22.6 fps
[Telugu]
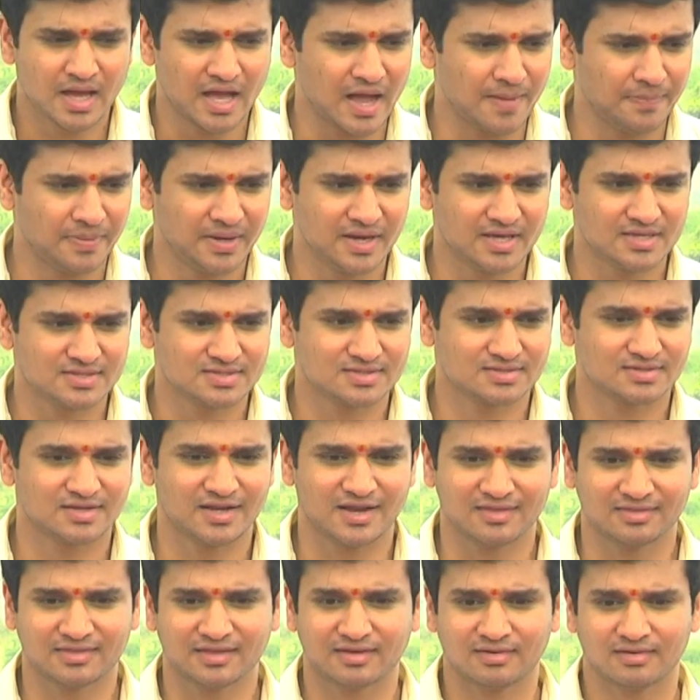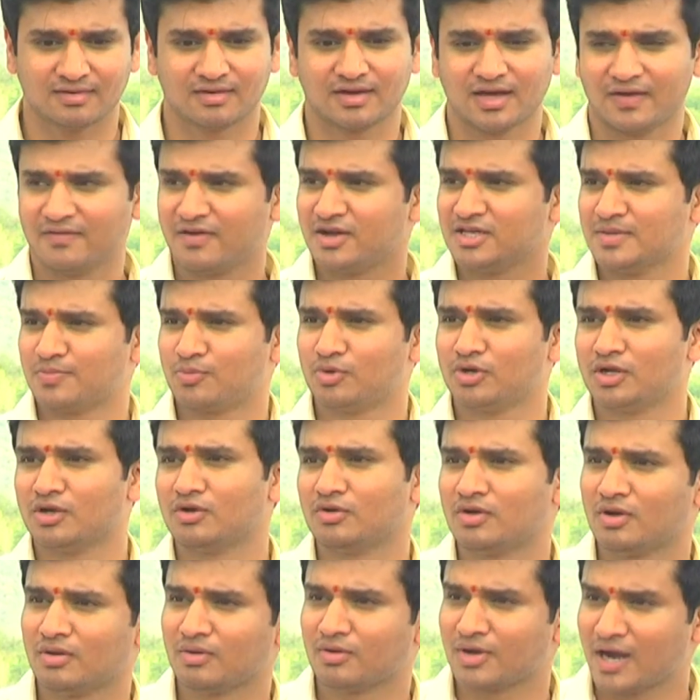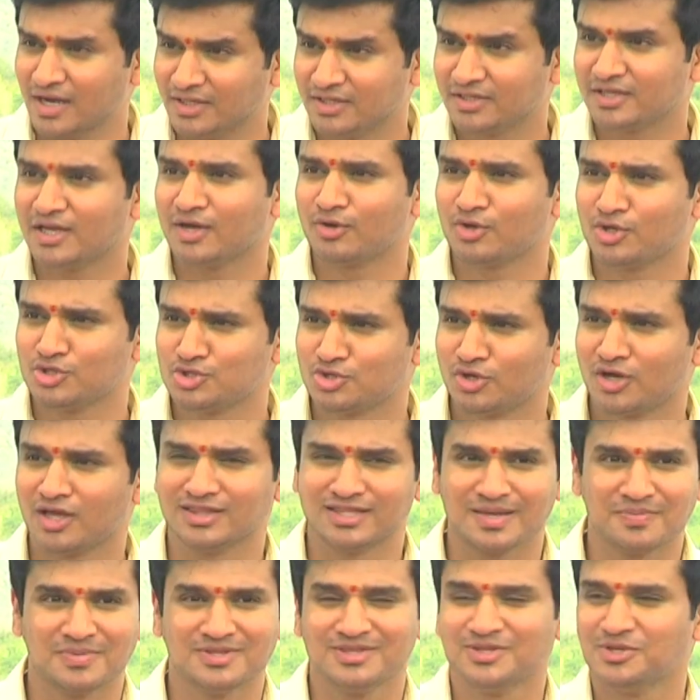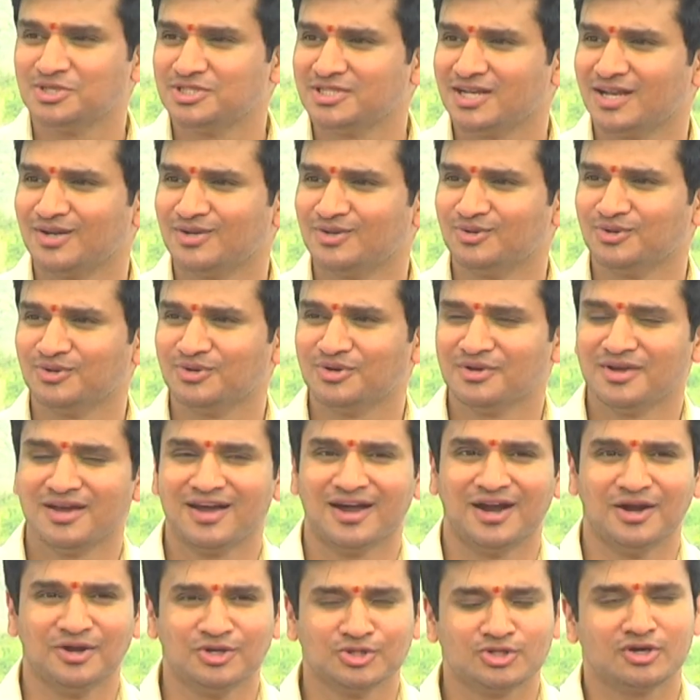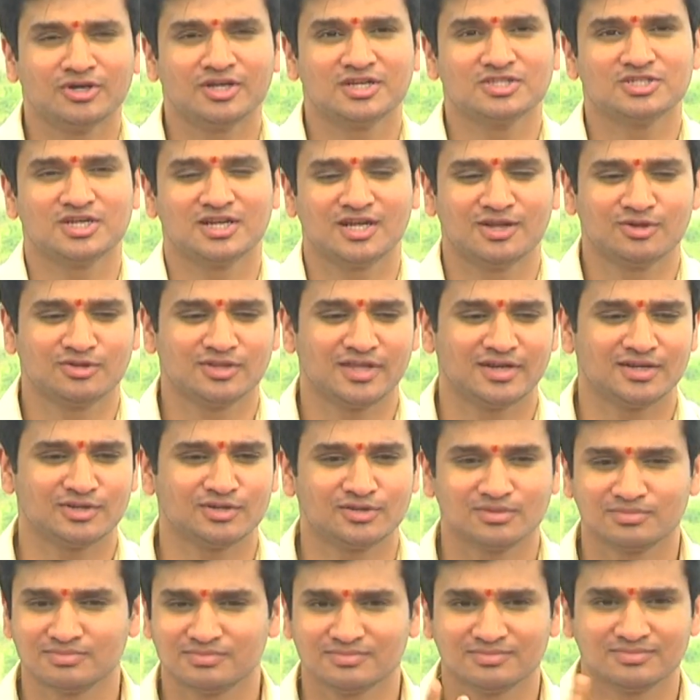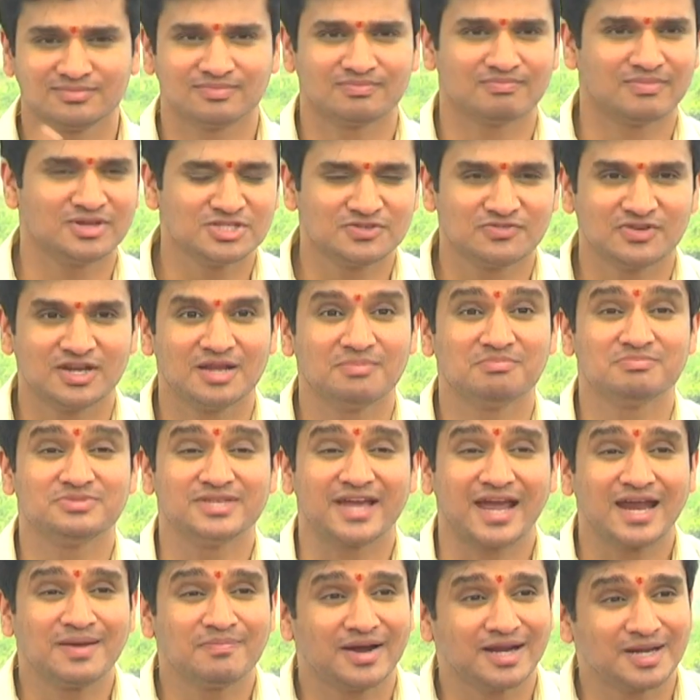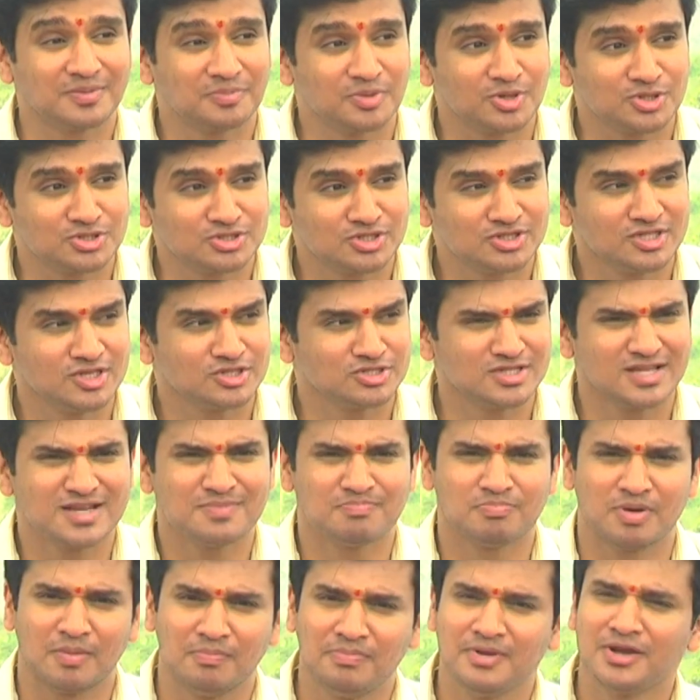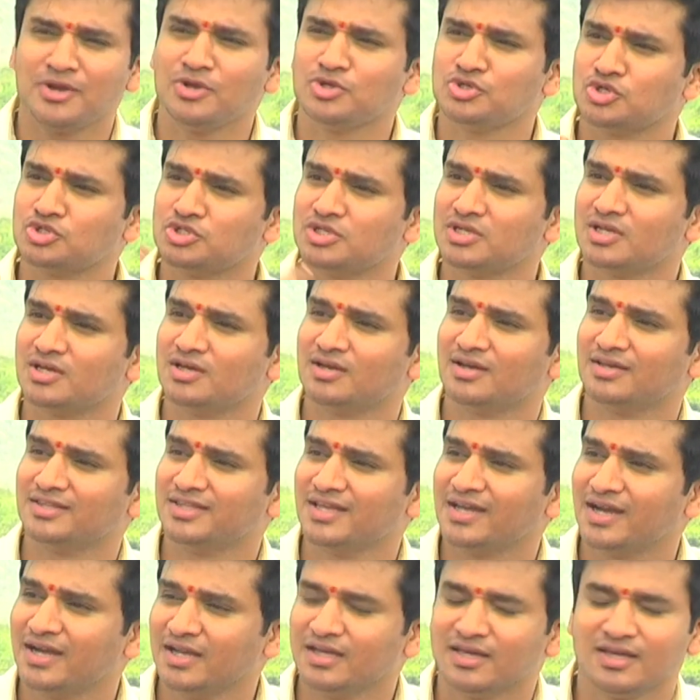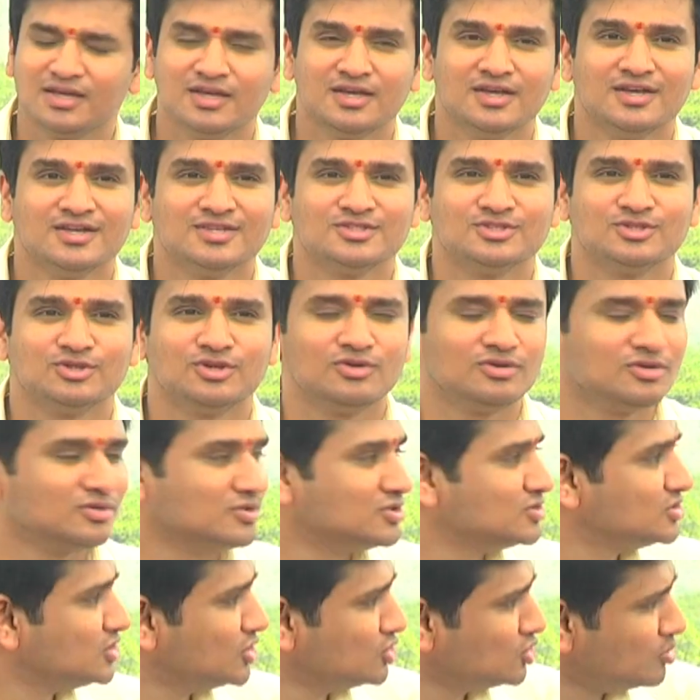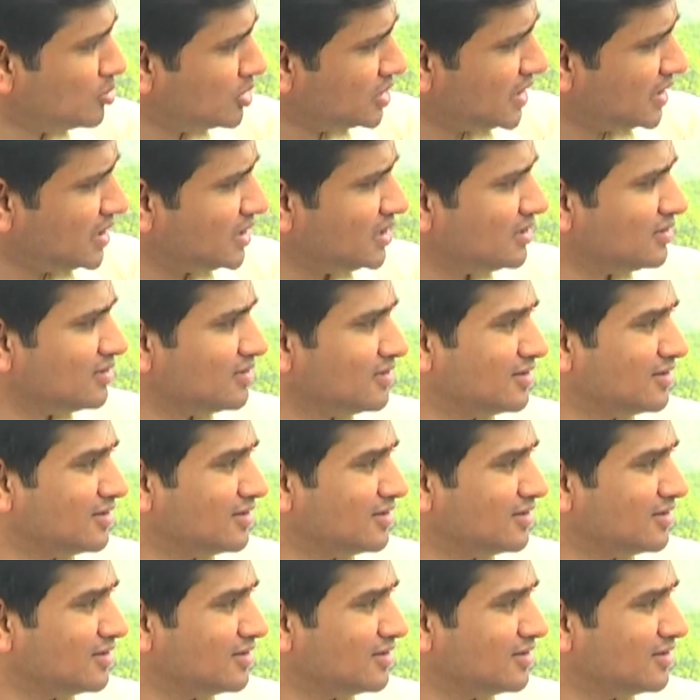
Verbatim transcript: హ్యాపీ డేస్ నేను ఎంత గర్వంగా చెప్పుకుంటానో కార్తికేయ గురించి కూడా అంతేమంది వచ్చి నన్ను అడుగుతూ ఉంటారు జనాలు దట్ యూనో మంచి ఫిలిం సెకండ్ పార్ట్ ఎప్పుడు వస్తుంది వస్తుంది అని పబ్లిక్ నుంచి వచ్చిన థింగ్ అండి సో చందు మొండేటి